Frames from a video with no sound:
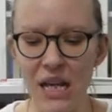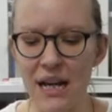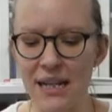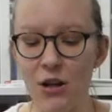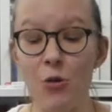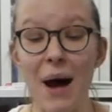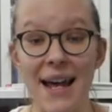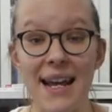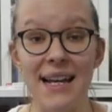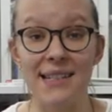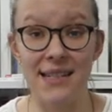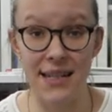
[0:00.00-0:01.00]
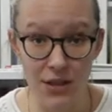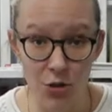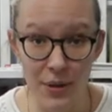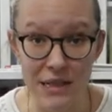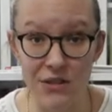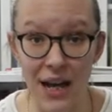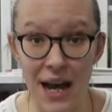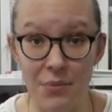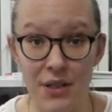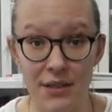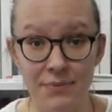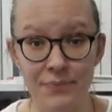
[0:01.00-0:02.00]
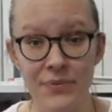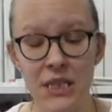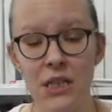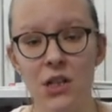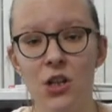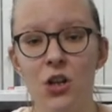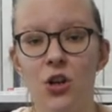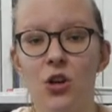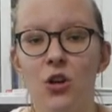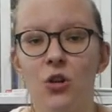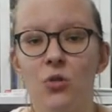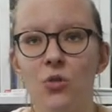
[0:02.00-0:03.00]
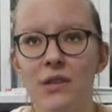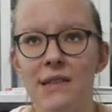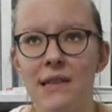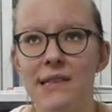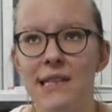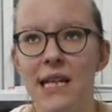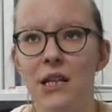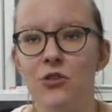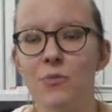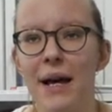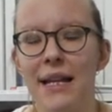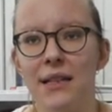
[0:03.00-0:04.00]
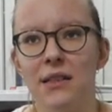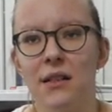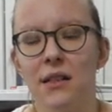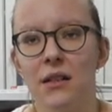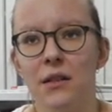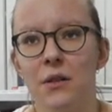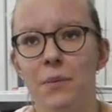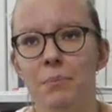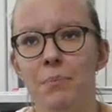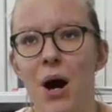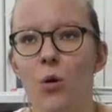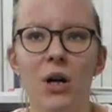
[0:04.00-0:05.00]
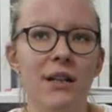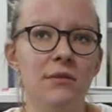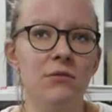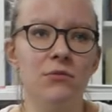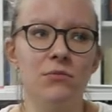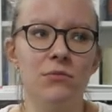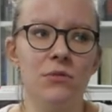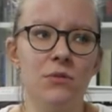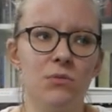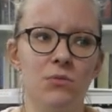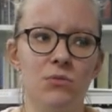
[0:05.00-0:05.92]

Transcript: Äh, der Roman heißt Die Inkommensurablen und es geht um einen äh, Bauernknecht,